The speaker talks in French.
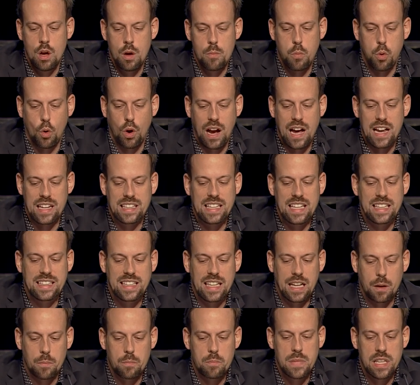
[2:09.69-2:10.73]
pour en
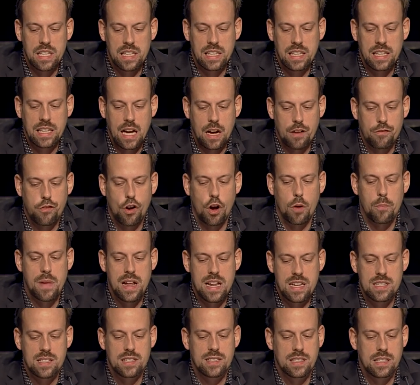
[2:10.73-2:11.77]
déterminer, en
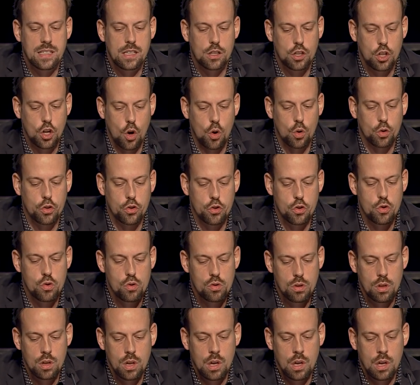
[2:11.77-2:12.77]
formaliser le contenu.